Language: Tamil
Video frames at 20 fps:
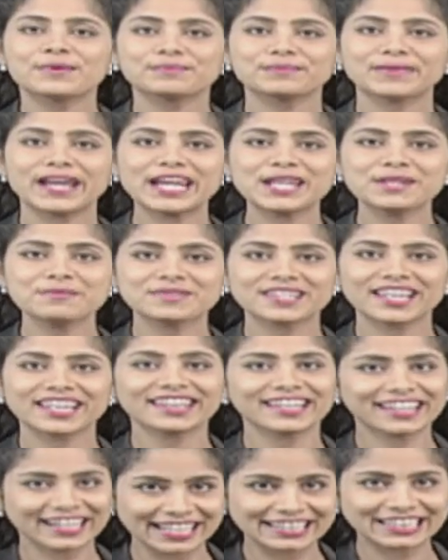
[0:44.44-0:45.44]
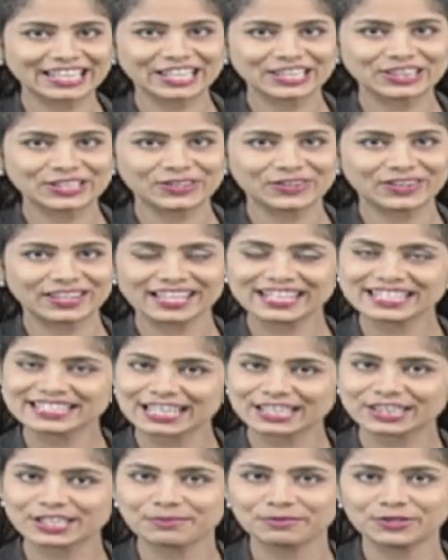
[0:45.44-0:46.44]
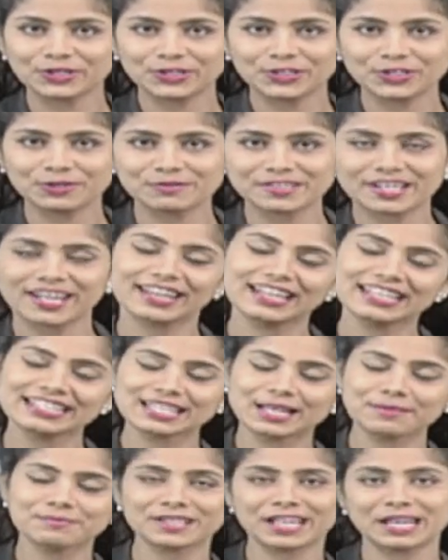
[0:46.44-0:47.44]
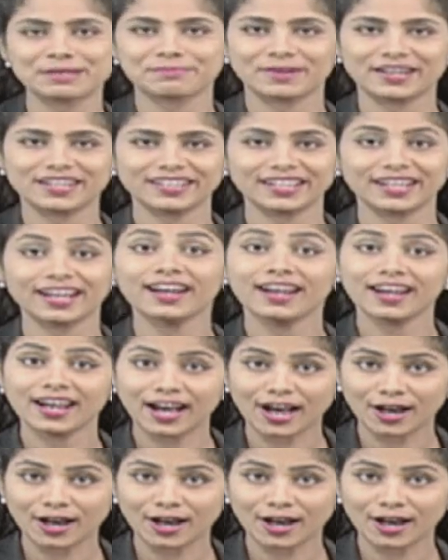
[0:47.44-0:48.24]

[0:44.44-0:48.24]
மேலும் செய்திகளை தெரிந்து கொள்ள சத்யம் யூடியூப் சேனலை சப்ஸ்கிரைப் பண்ணுங்க